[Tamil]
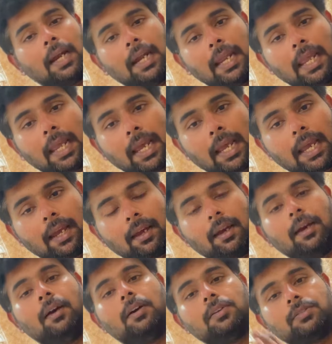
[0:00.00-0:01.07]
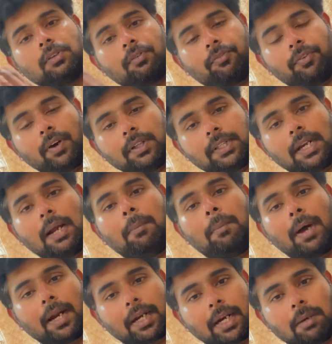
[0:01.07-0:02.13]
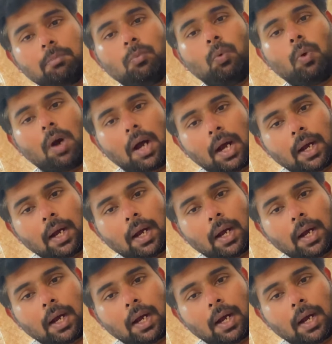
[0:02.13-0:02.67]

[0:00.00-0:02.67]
நீங்கள் ஸோ ஃபர்தராக மார்க்கெட் மூவ்